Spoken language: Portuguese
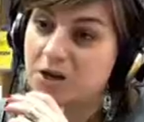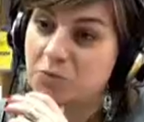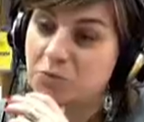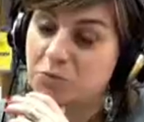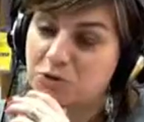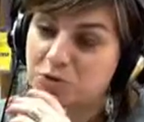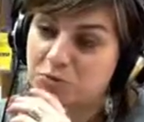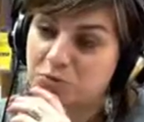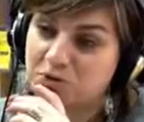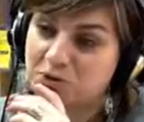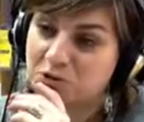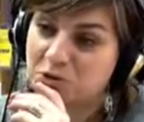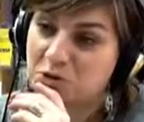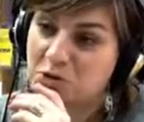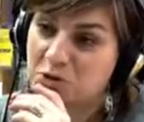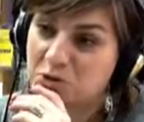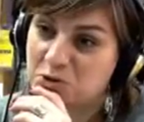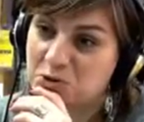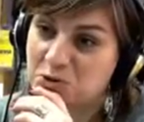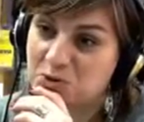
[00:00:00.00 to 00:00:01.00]
E depois
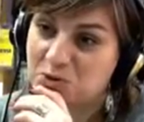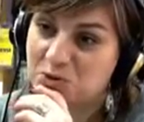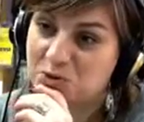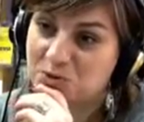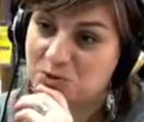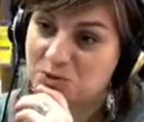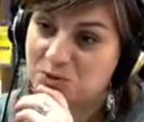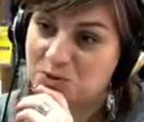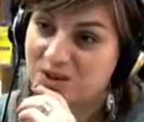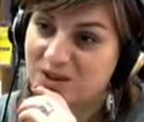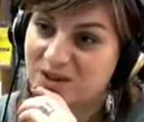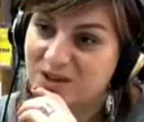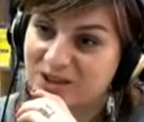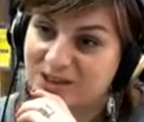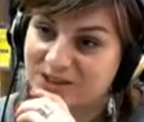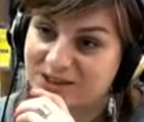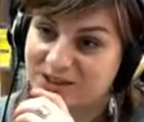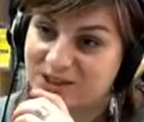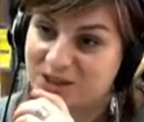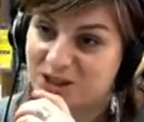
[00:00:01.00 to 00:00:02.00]
misturou-se tudo.
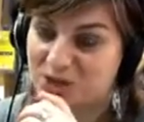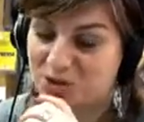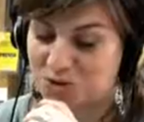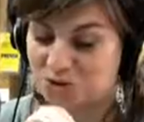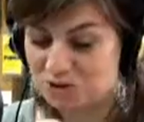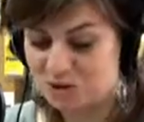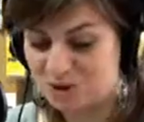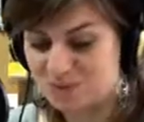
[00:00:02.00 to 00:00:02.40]
Uh, e depois